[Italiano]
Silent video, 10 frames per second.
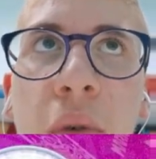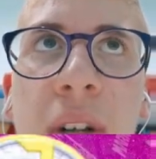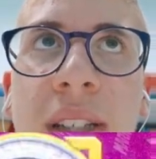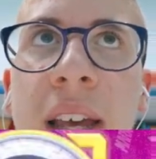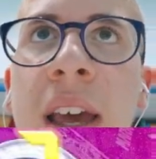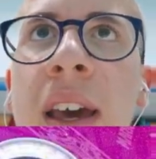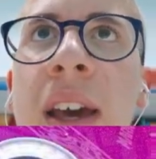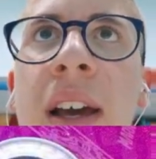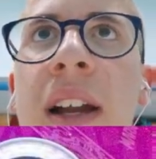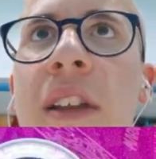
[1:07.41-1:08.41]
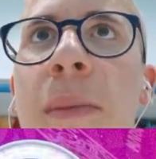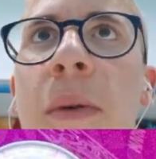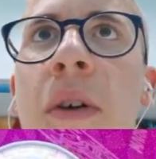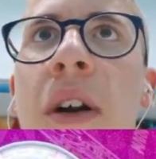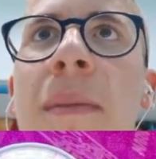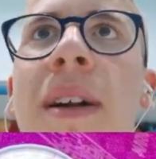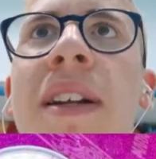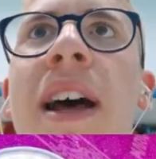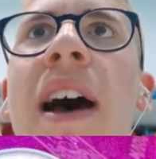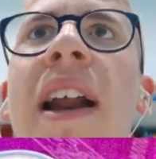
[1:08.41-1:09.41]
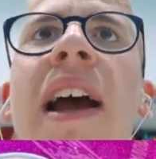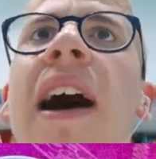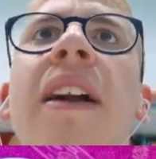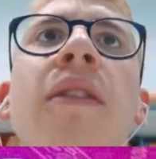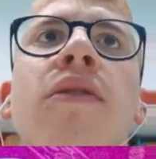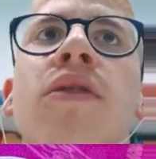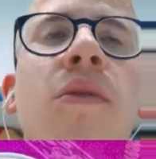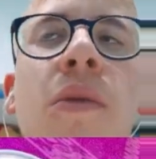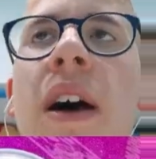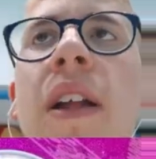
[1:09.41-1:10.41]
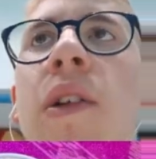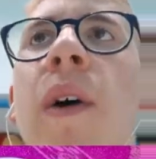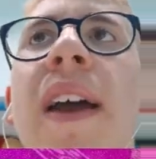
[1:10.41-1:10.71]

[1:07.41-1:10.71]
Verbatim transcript: Queste le dobbiamo rimandare a non so quando,